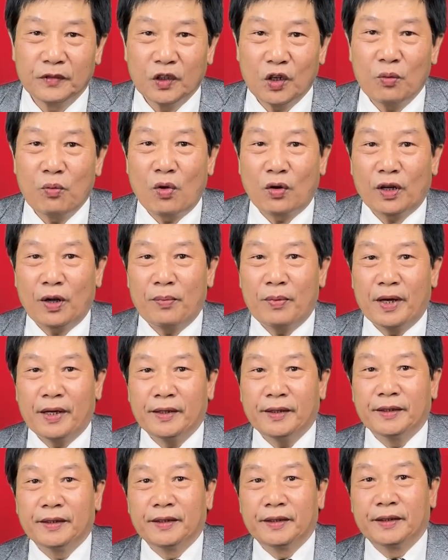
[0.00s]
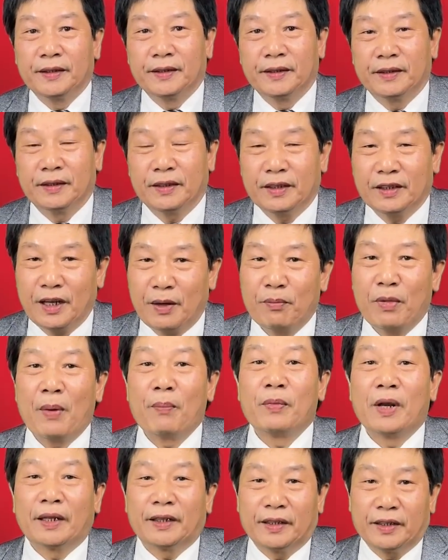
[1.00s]
cho một năm mới năm
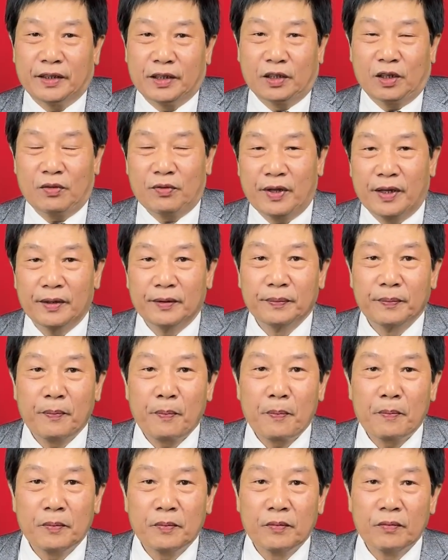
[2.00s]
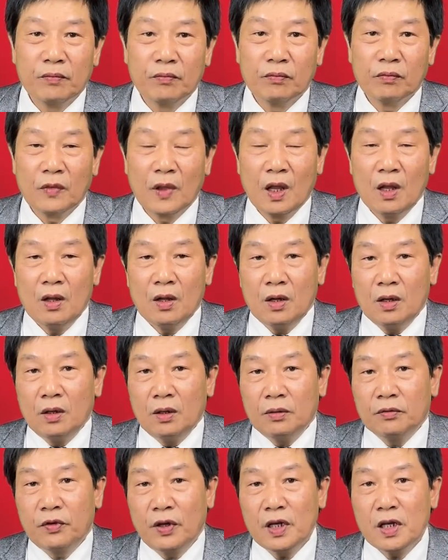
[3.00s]
âm lịch đấy thưa quý vị
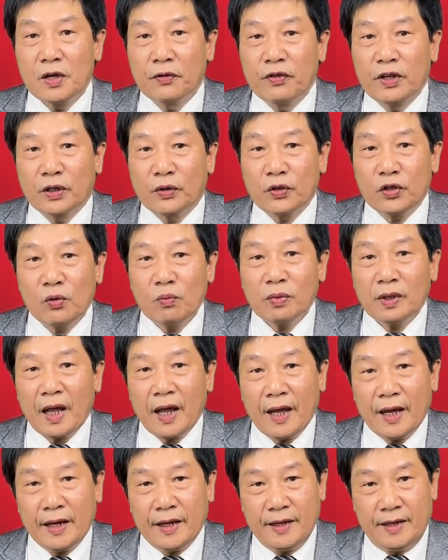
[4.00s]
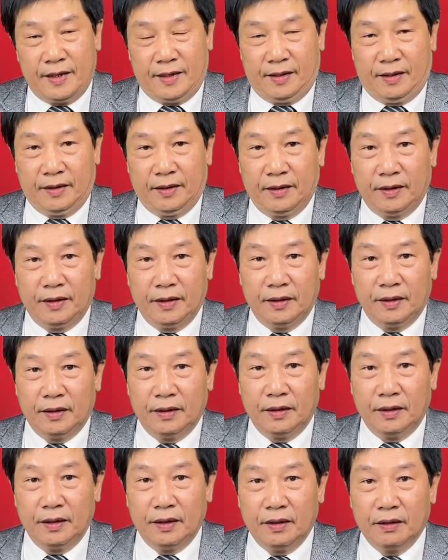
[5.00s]
với người Việt của chúng ta đó
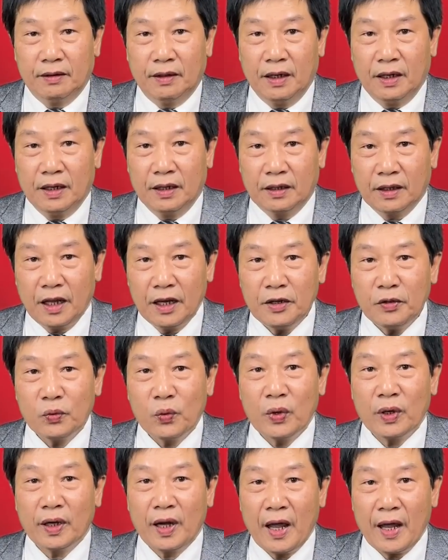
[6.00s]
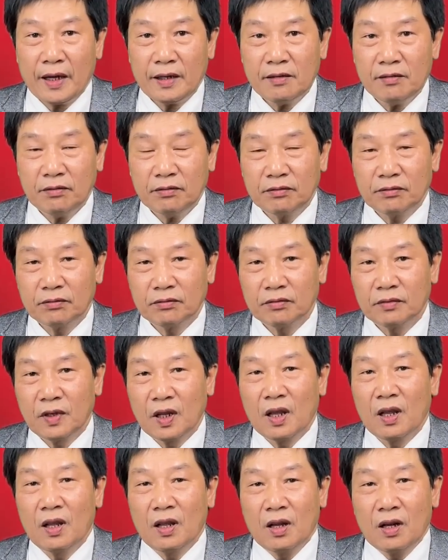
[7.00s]
thì Tết Nguyên đáng
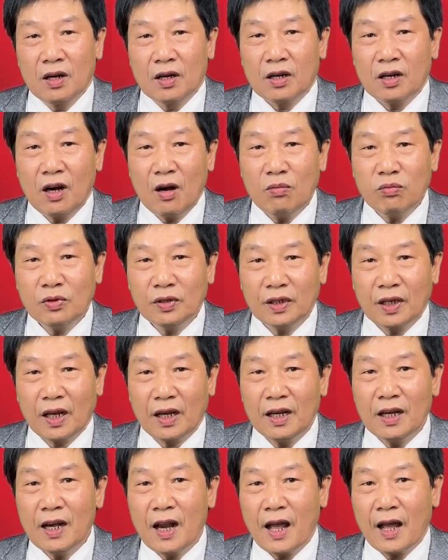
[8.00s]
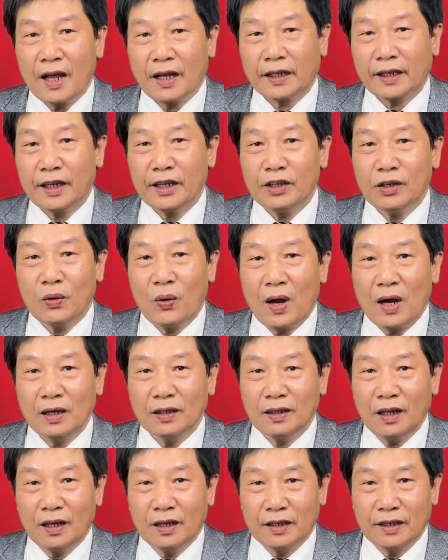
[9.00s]
không chỉ là cái
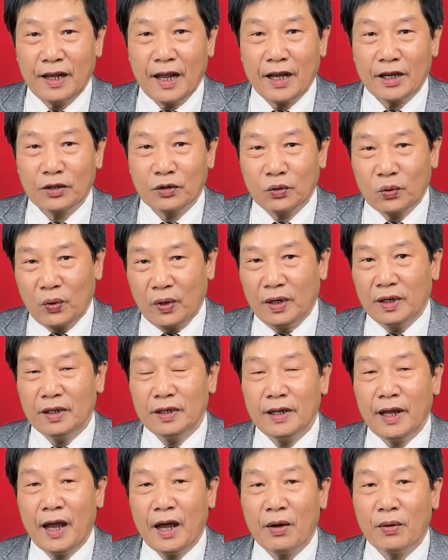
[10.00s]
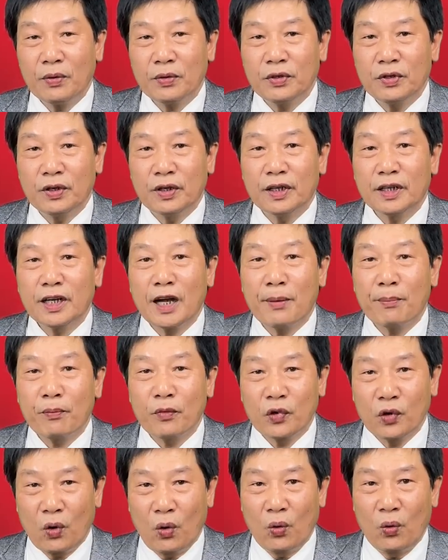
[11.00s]
khoảng thời gian chuyển giao giữa
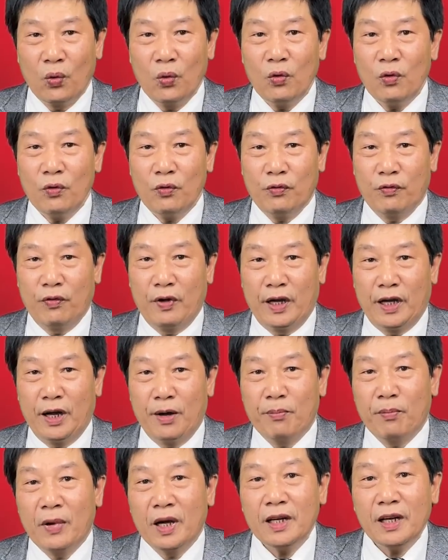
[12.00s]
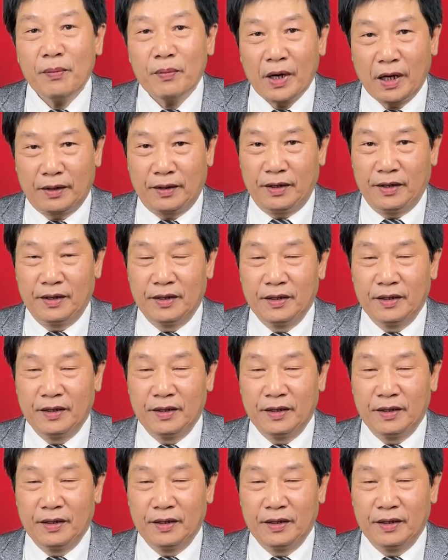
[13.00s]
năm cũ và năm mới âm lịch